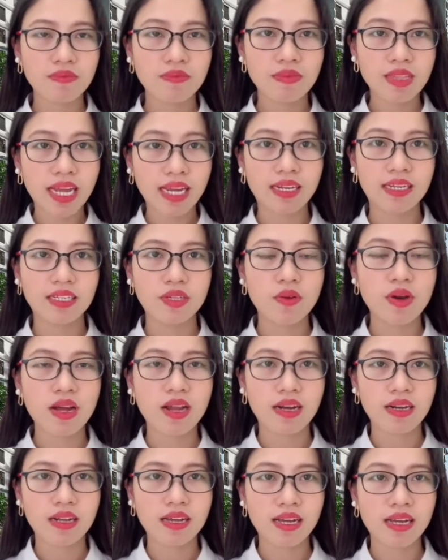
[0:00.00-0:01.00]
đại lý hoặc
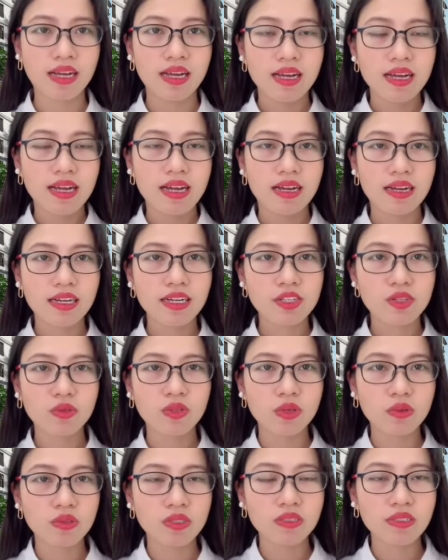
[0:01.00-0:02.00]
là
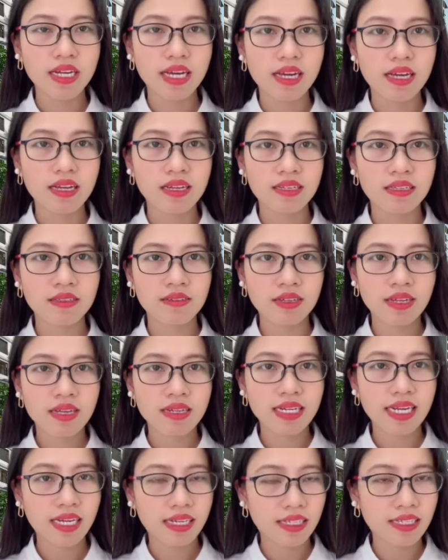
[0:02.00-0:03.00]
các
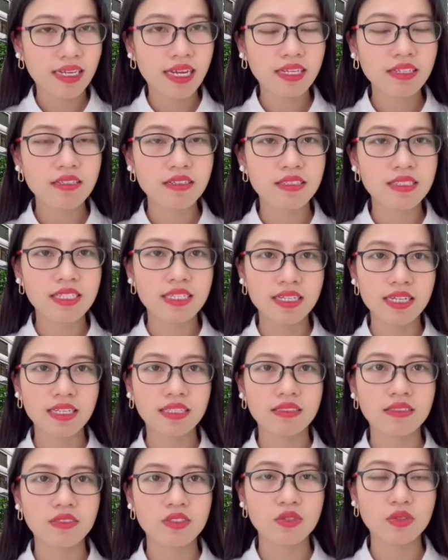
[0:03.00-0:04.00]
đại lý đã được chỉ định
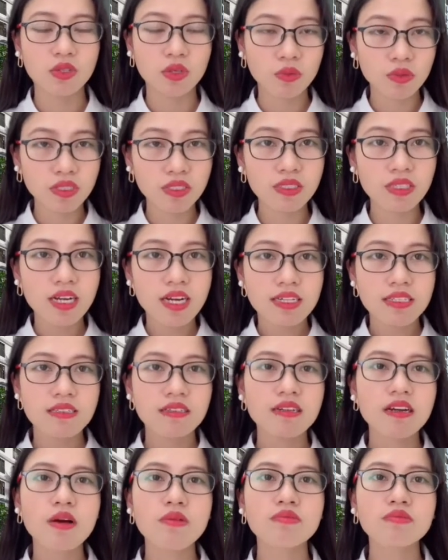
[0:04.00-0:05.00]
từ chủ đầu tư, chứ
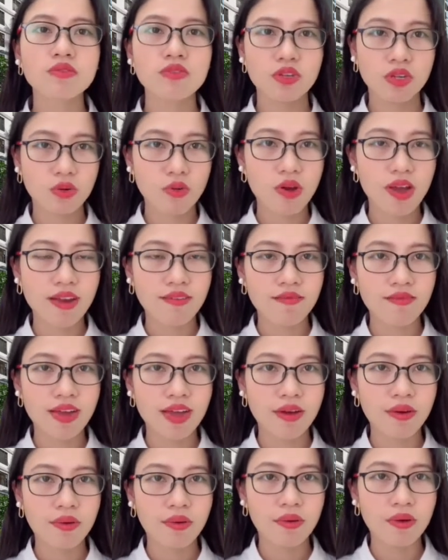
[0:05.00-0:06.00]
không chuyển khoản
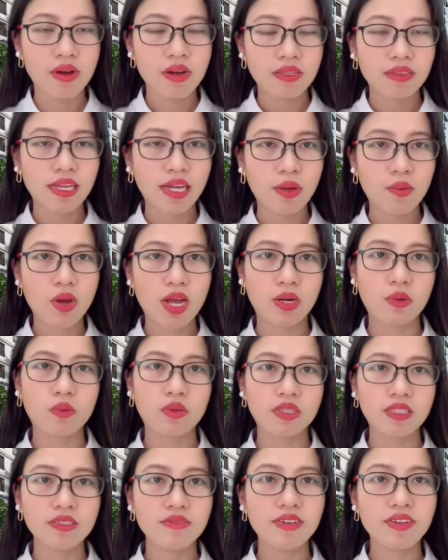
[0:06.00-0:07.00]
vào tài khoản của
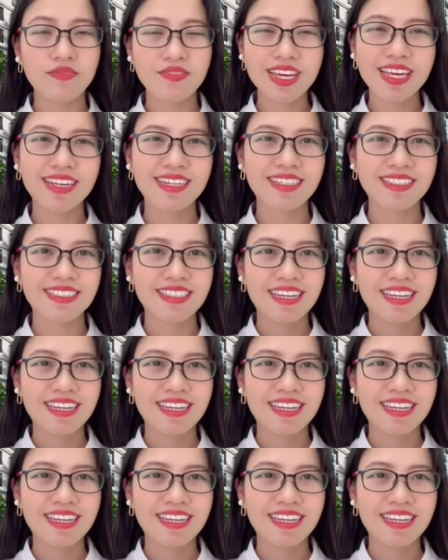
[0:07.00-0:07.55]
tư vấn viên.